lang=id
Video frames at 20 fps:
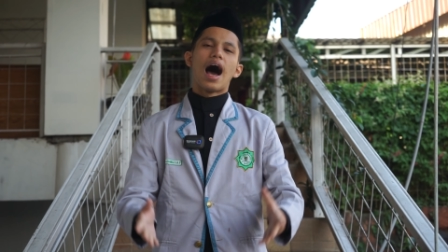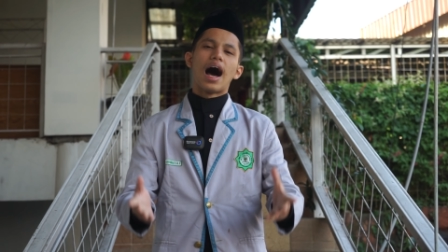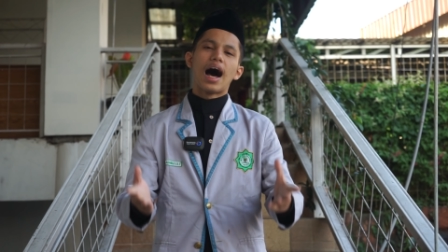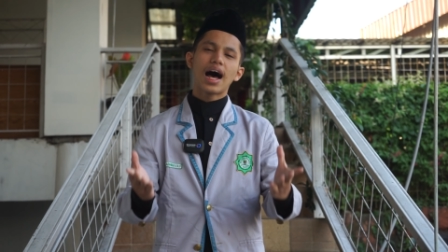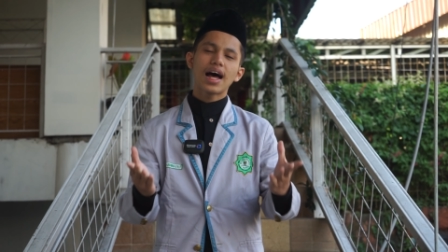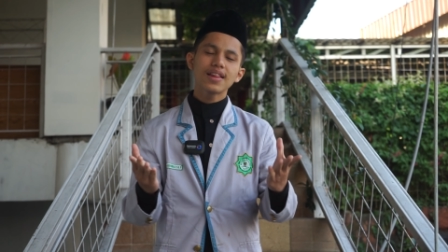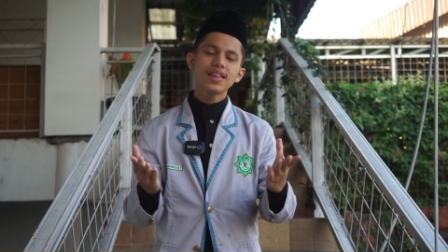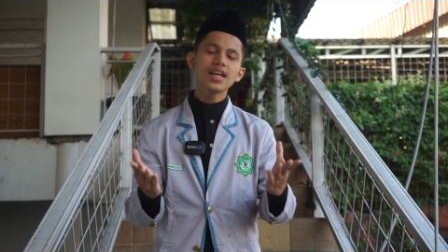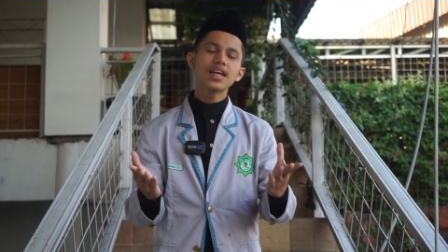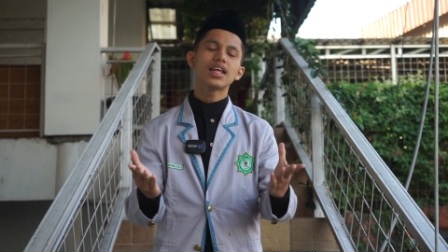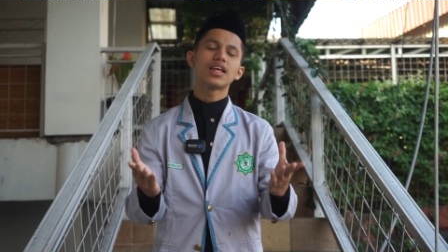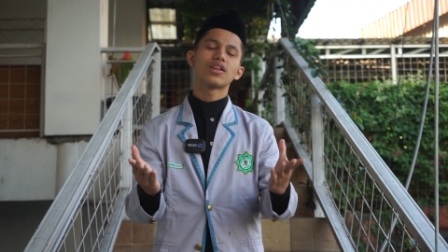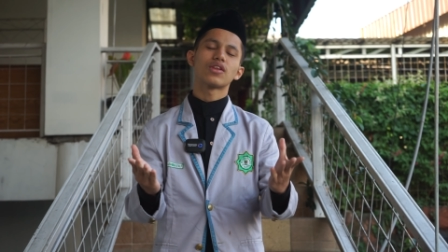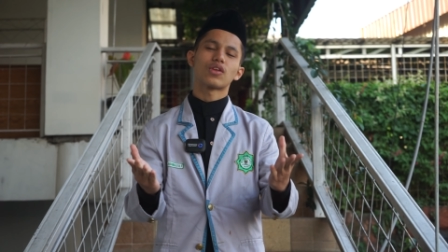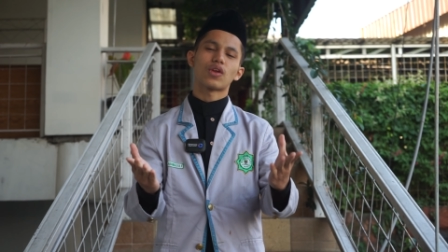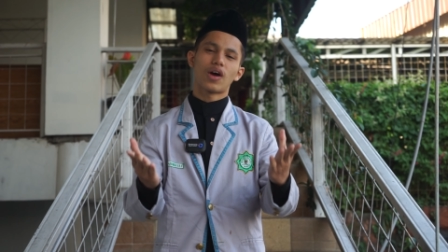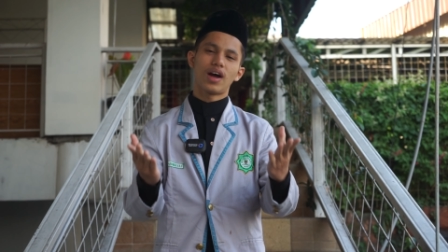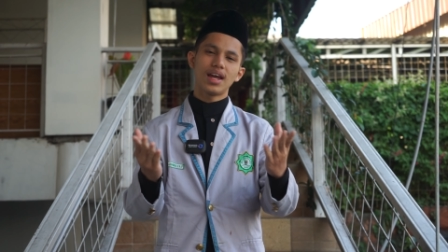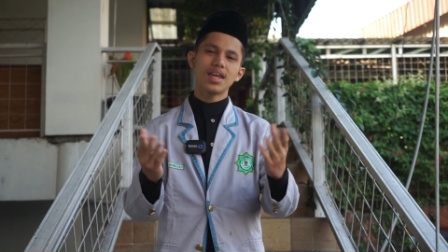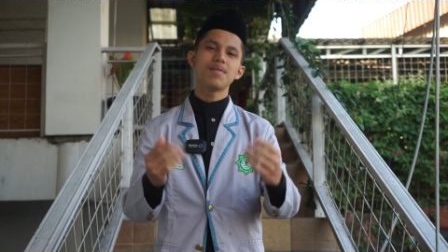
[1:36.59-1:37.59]
Hadirin
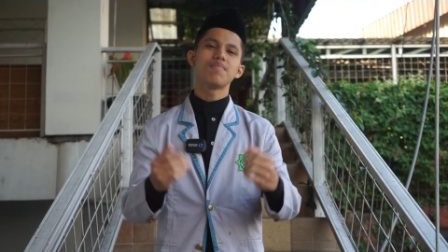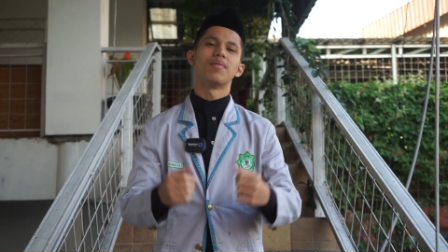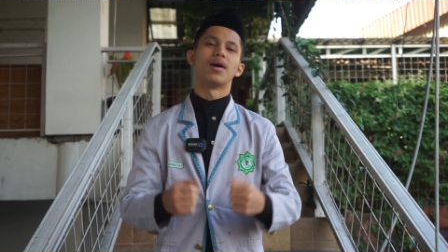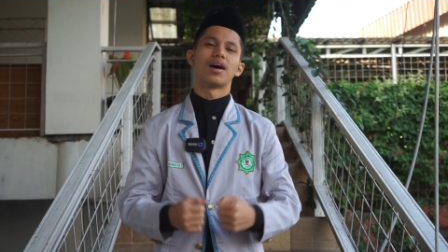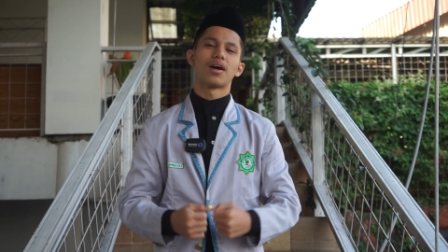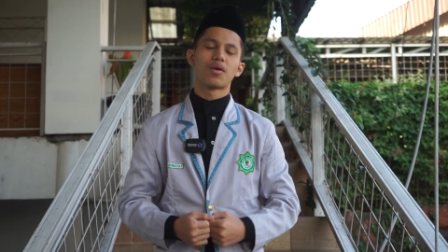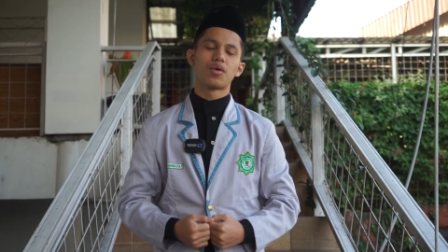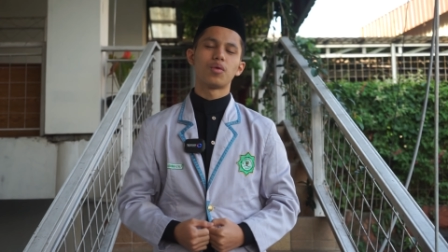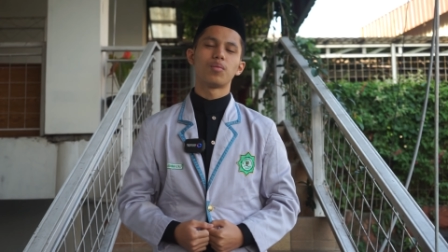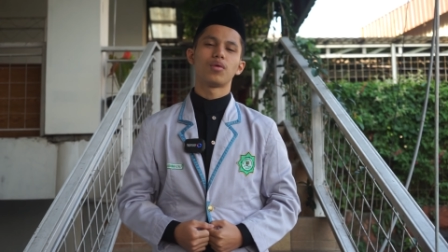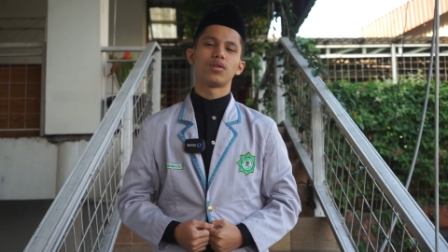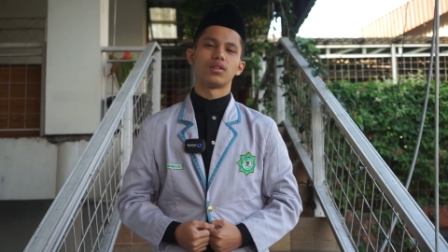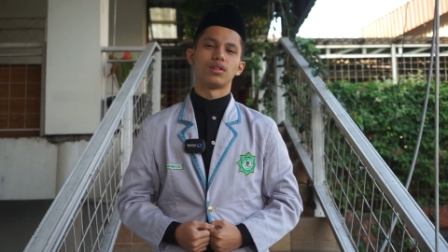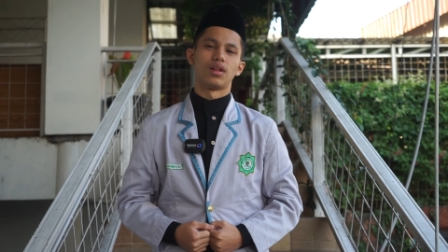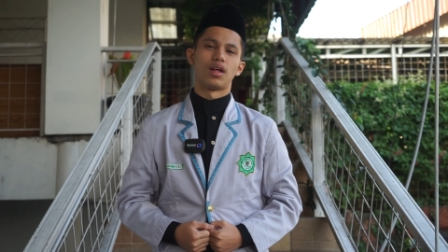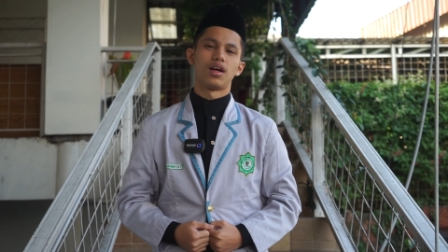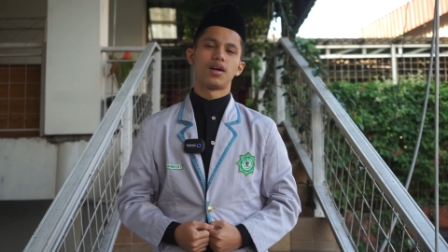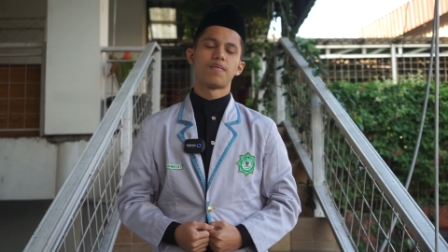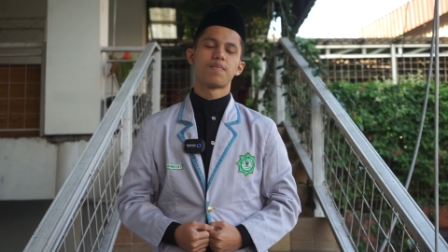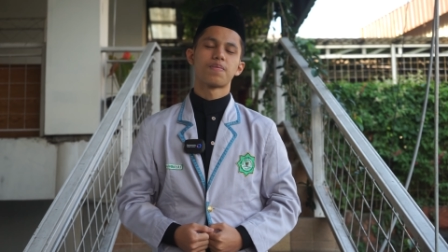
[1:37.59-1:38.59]

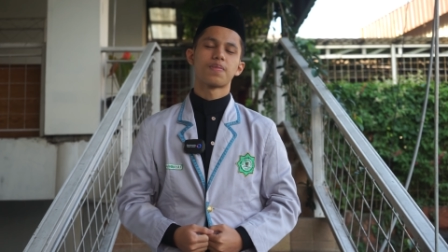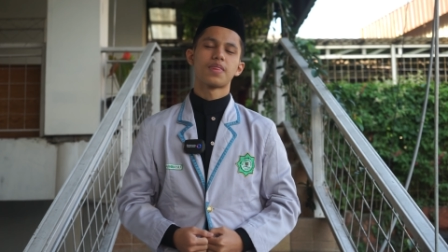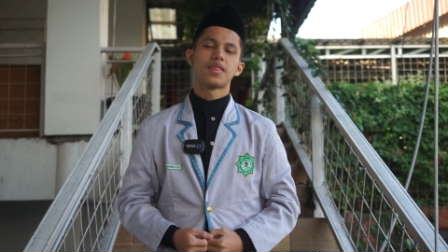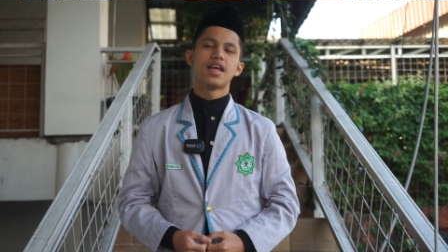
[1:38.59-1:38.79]
rahimakumullah.